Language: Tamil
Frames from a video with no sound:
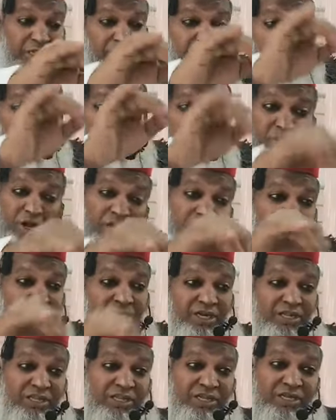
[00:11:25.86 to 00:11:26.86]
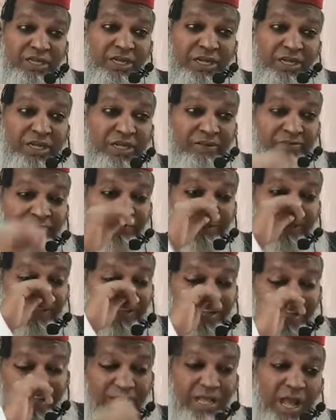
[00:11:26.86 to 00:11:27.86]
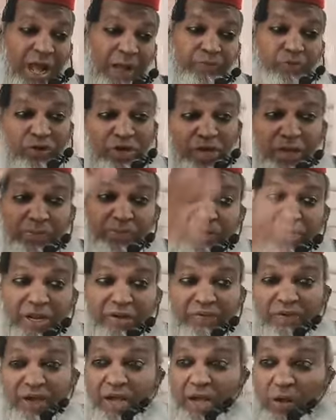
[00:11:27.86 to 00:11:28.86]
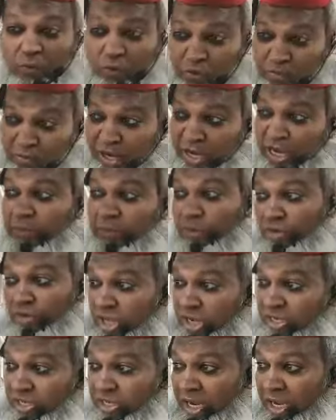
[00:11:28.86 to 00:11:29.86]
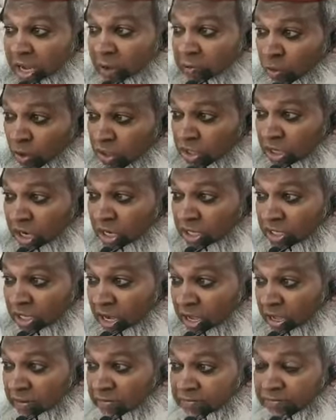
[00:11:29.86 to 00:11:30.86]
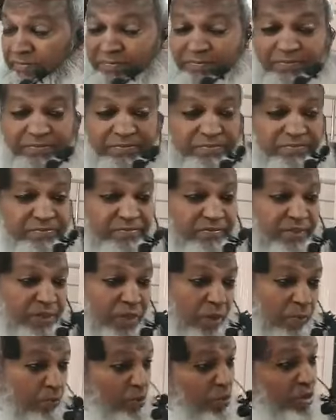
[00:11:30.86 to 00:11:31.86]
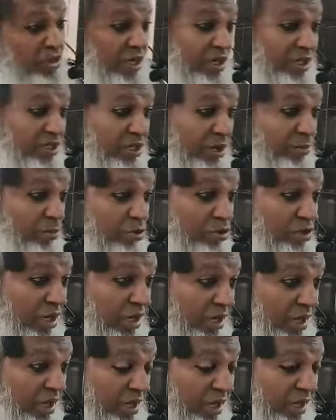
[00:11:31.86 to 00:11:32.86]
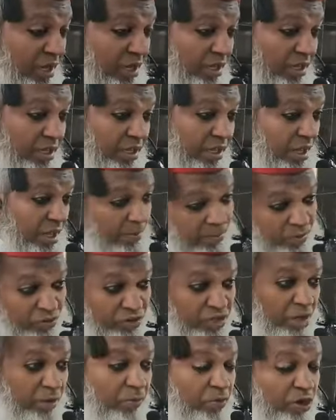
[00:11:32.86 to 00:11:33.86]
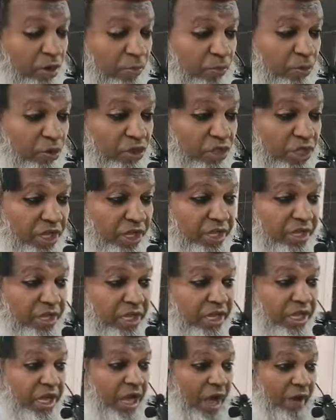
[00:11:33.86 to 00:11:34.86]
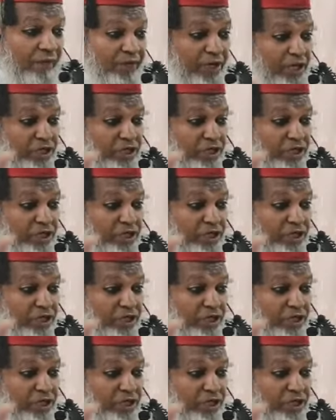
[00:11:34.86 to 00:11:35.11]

இமாம் புகார் எழுதிட்டு அப்துல்லா இபுன் ரவாஹா உண்மையிலே மூத்தாயிட்டாங்க போர்க்களத்தில் போர்க்களத்தில் மூத்தானாங்க மௌத்தா போன போது அவங்க